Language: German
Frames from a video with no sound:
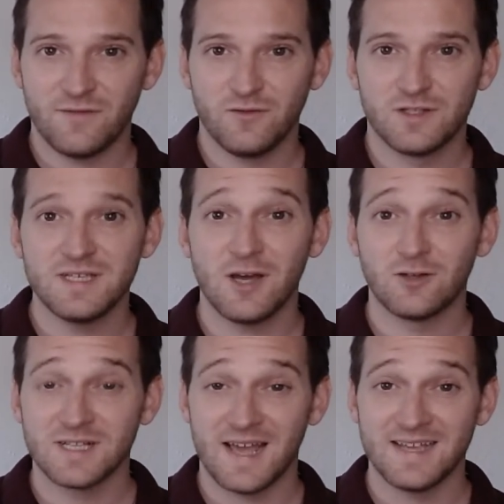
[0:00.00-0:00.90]
von sich
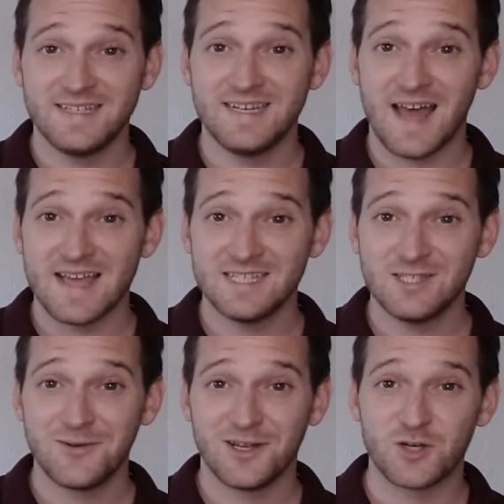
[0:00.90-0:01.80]
aus gleich die
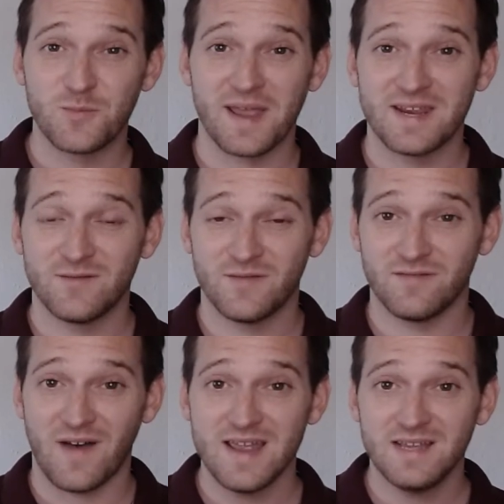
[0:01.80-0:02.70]
Leistung entsprechend
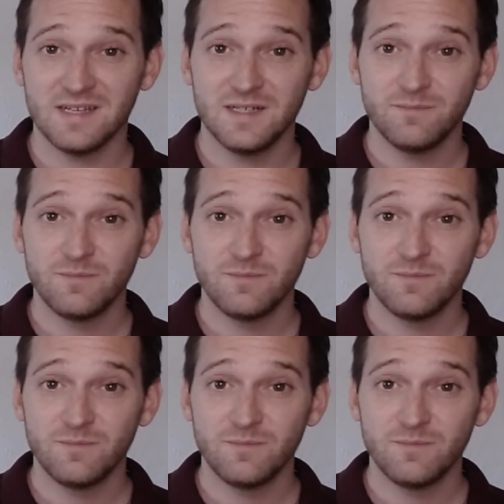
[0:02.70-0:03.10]
verweigert.